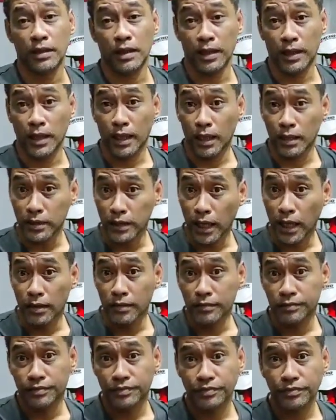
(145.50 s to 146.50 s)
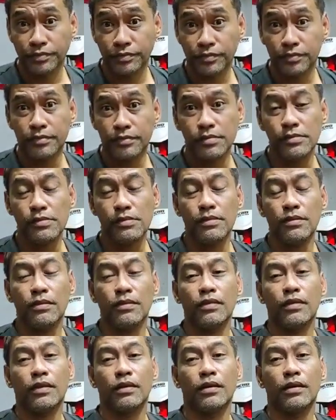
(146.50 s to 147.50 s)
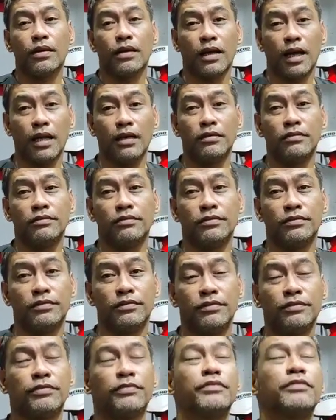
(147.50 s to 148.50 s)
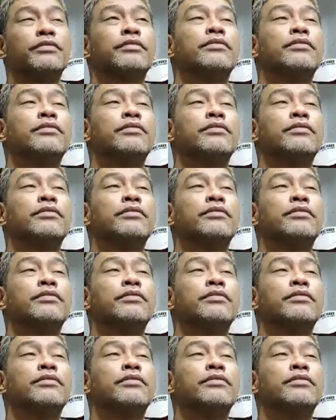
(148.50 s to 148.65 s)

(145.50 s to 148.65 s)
materialnya mm. ya kan Ya.